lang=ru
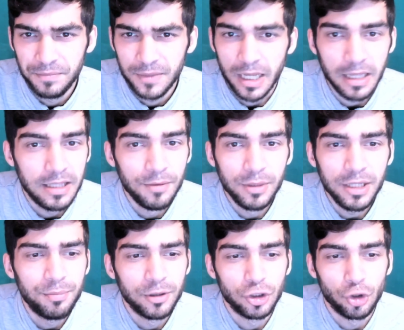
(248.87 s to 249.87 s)

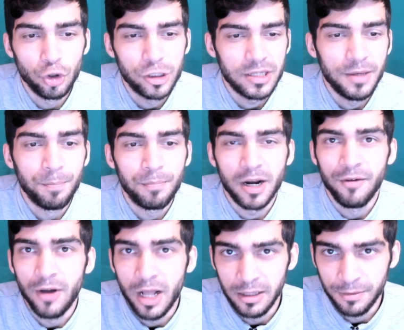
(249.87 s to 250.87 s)
каким-либо жестким
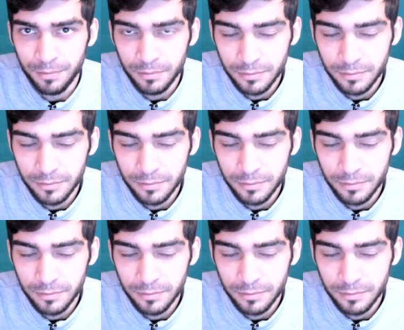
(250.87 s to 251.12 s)
провалом.